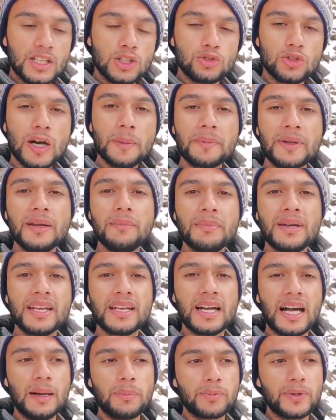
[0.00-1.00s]
तो आपके मैंने
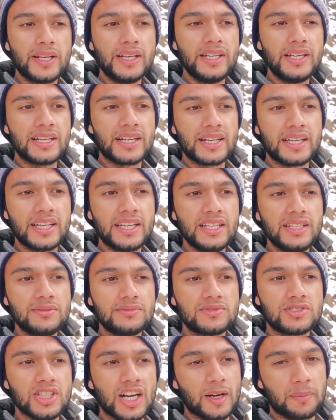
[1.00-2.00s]
आपके लिए रखी
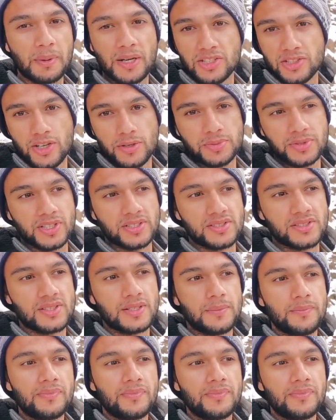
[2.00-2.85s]
चार पांच ऑप्शन